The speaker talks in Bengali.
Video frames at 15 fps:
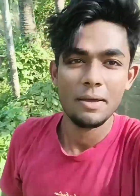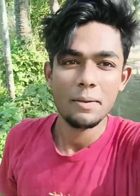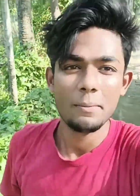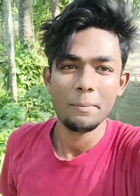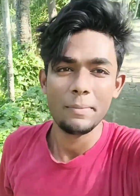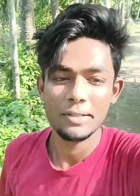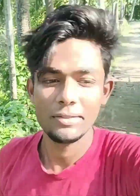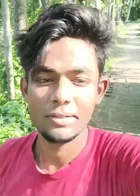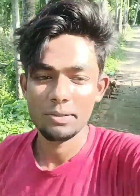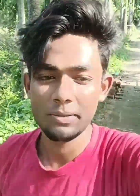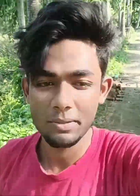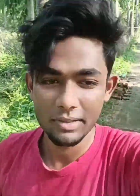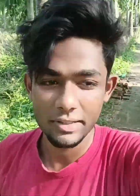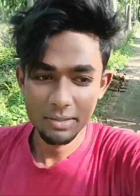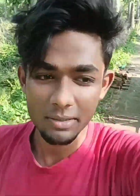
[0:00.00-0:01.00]
বাইরে
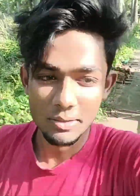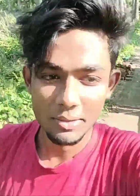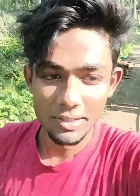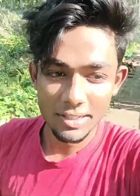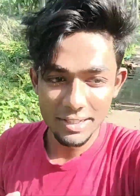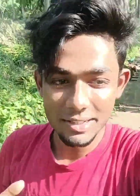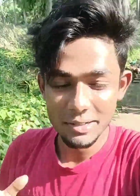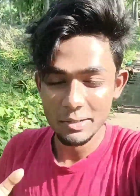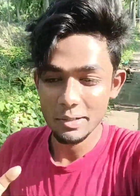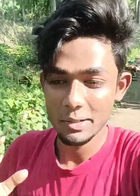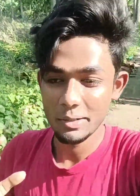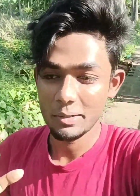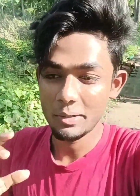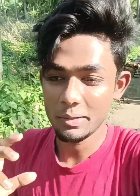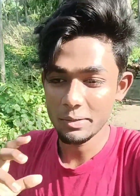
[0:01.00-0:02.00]
কদিন ধরেই
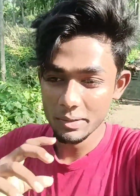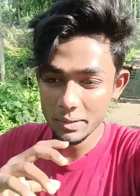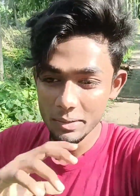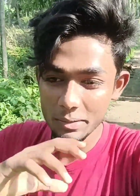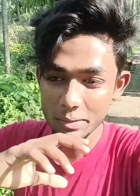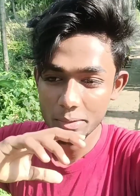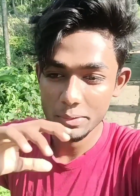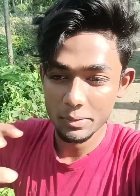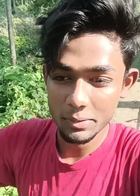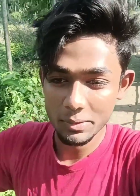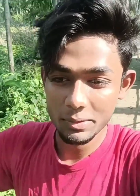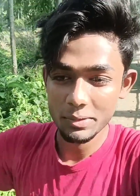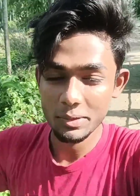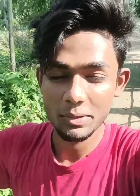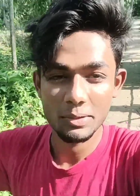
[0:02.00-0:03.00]
কখনো কখনো
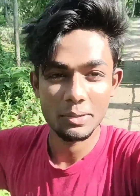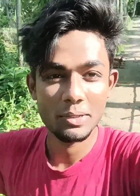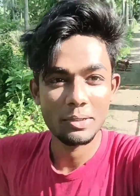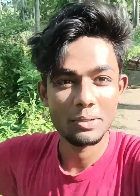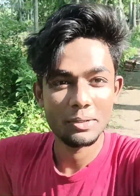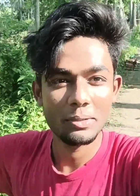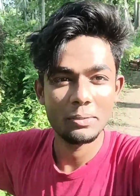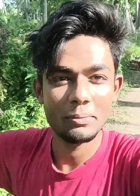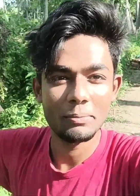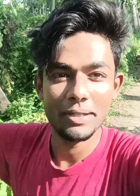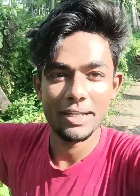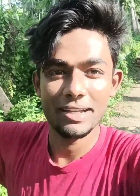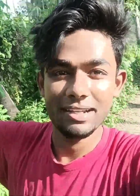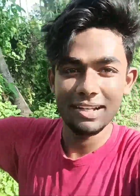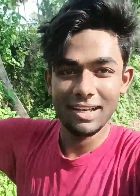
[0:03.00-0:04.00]
রোদ কখনো কখনো
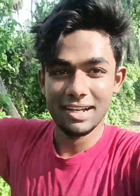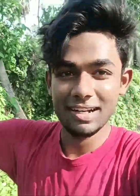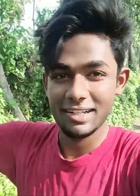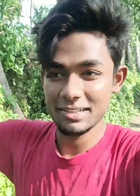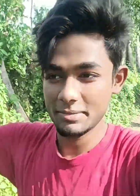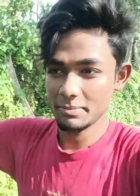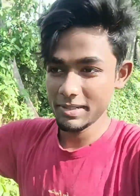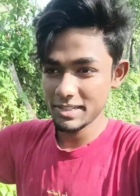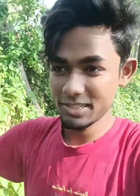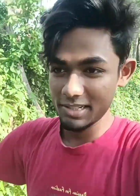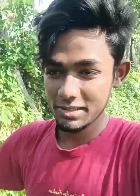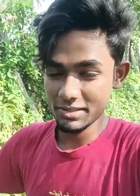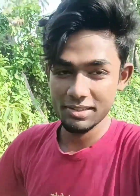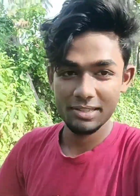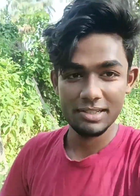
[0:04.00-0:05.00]
মেঘলা আকাশ
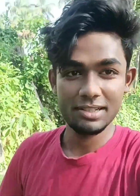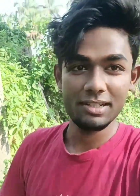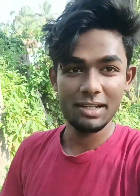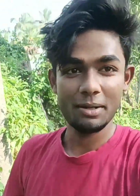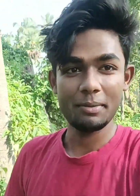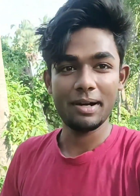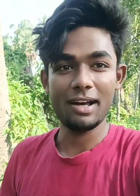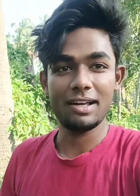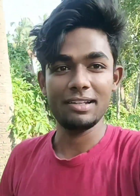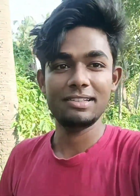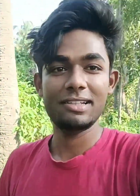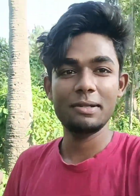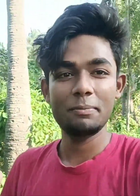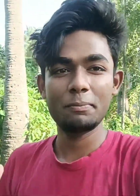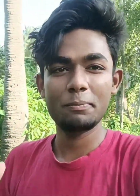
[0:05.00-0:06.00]
বৃষ্টি হচ্ছে আবার
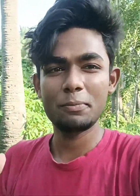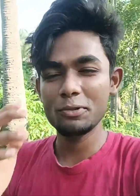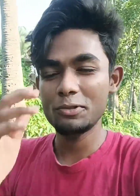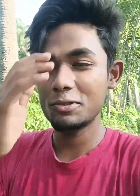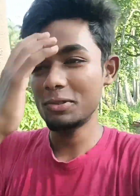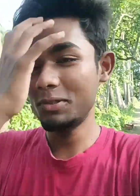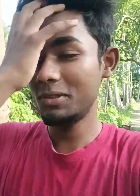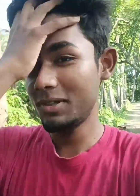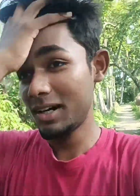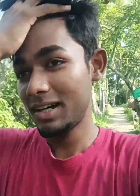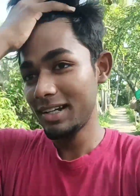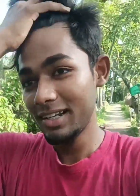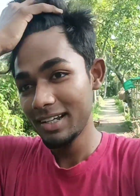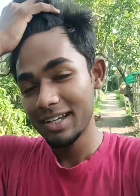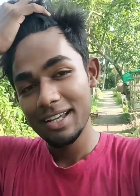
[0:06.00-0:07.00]
আজকের প্রচণ্ড
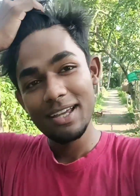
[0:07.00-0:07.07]
হারে